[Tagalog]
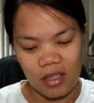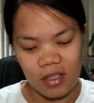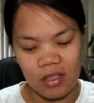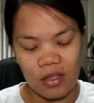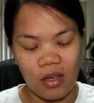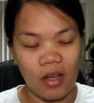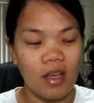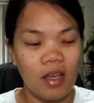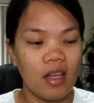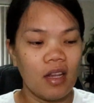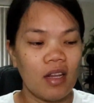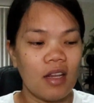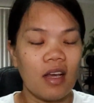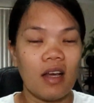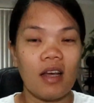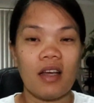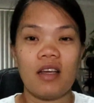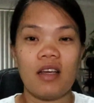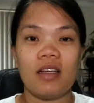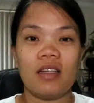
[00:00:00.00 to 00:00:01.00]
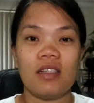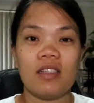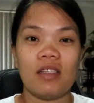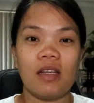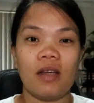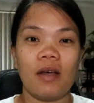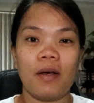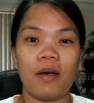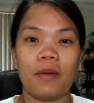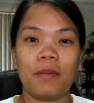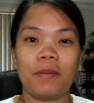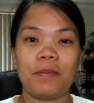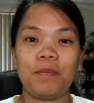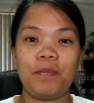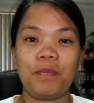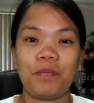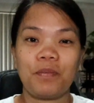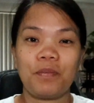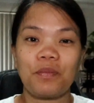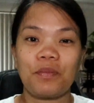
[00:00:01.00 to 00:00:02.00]
So, ayan guys.
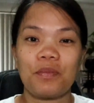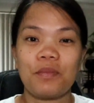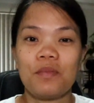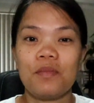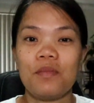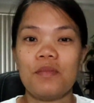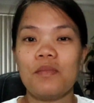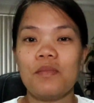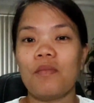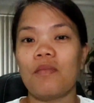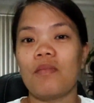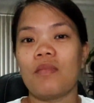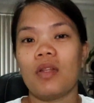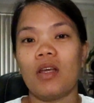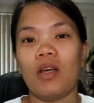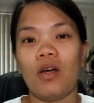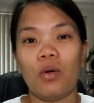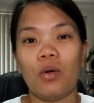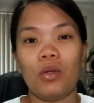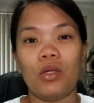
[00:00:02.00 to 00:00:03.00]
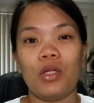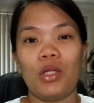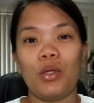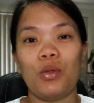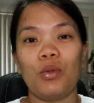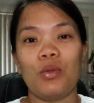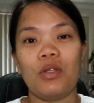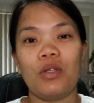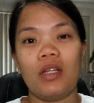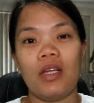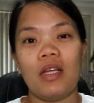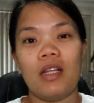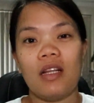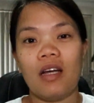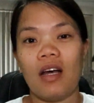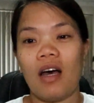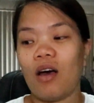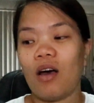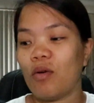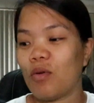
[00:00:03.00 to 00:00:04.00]
Um, unti-unti
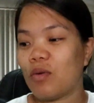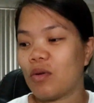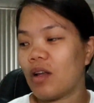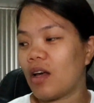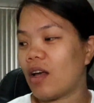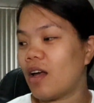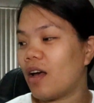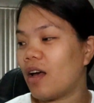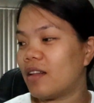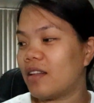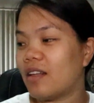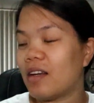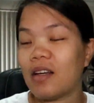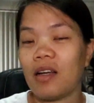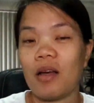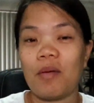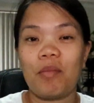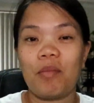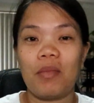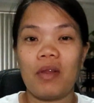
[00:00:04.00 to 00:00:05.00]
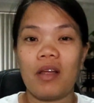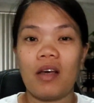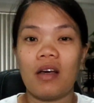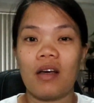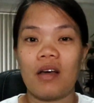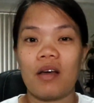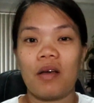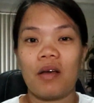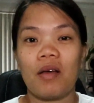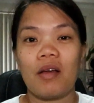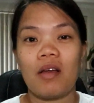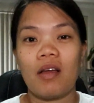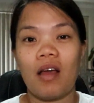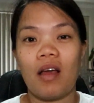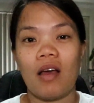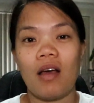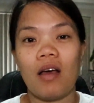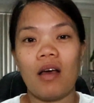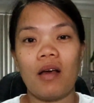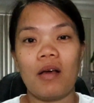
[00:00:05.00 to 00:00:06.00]
na akong nakakatanggap ng
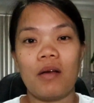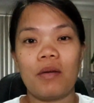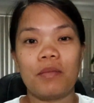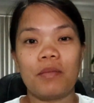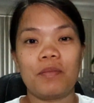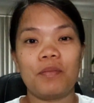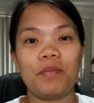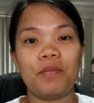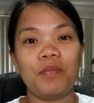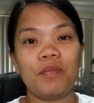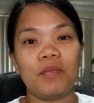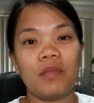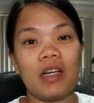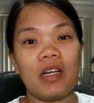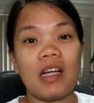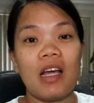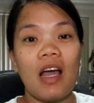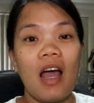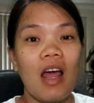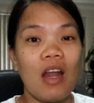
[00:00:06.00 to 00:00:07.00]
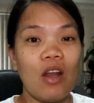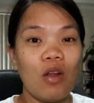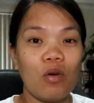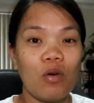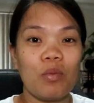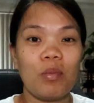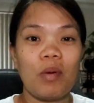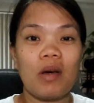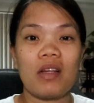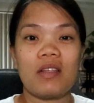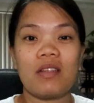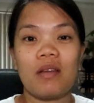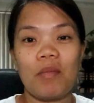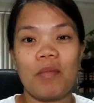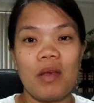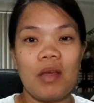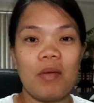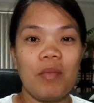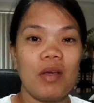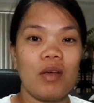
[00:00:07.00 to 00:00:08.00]
um, regalo para sa
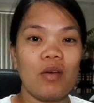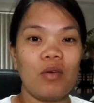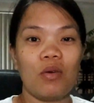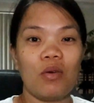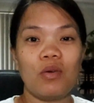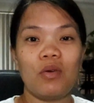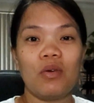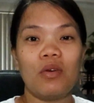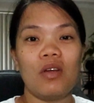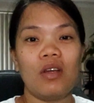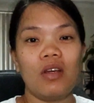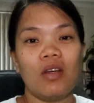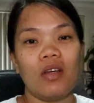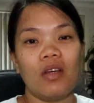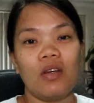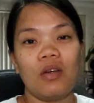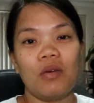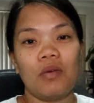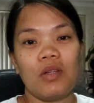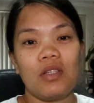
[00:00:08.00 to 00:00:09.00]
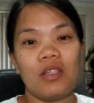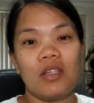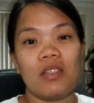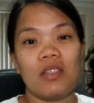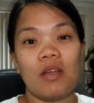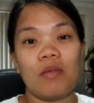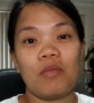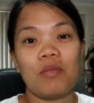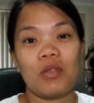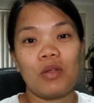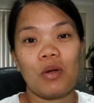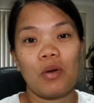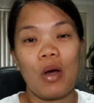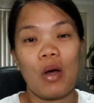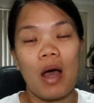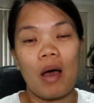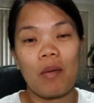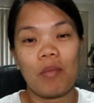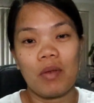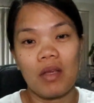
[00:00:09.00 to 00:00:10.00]
baby ko. Which is, I'm so
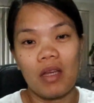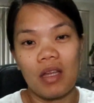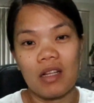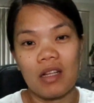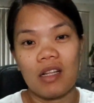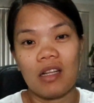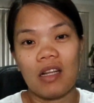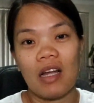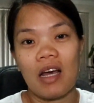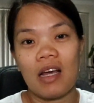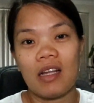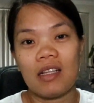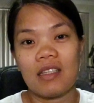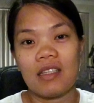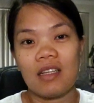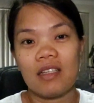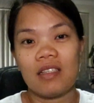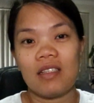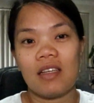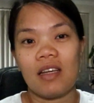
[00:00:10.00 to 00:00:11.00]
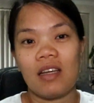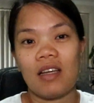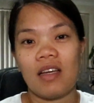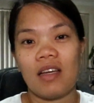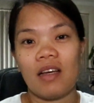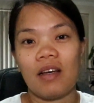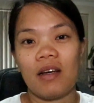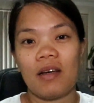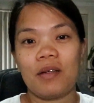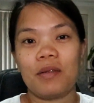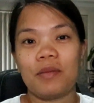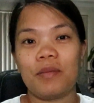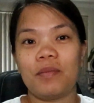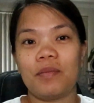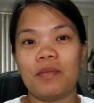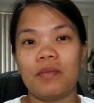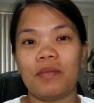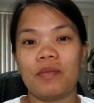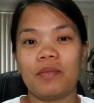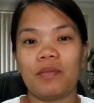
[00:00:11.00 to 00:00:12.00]
happy and glad kasi um,